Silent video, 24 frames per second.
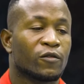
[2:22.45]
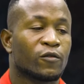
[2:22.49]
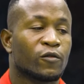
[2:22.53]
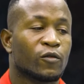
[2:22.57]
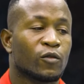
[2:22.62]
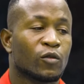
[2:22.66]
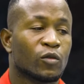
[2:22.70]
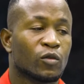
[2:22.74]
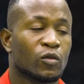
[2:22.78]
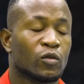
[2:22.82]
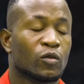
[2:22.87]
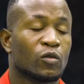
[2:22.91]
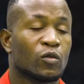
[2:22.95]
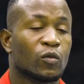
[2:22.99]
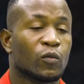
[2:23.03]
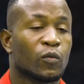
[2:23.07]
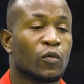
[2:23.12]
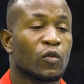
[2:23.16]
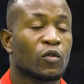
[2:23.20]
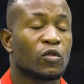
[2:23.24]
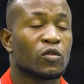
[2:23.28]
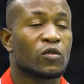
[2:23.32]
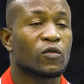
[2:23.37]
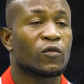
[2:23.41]
fundo do
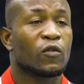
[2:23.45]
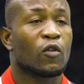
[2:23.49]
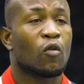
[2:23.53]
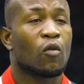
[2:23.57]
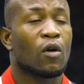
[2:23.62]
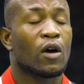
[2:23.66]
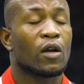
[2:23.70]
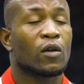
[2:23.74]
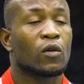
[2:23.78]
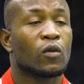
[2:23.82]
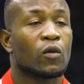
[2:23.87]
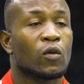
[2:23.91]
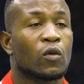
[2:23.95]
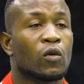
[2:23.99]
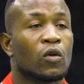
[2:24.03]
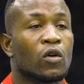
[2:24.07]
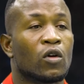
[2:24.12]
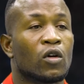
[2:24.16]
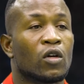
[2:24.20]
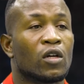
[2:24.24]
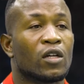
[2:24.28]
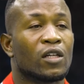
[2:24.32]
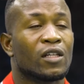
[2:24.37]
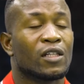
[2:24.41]
poço foi quando
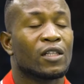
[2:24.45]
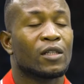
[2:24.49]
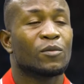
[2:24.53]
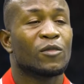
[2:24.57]
eh,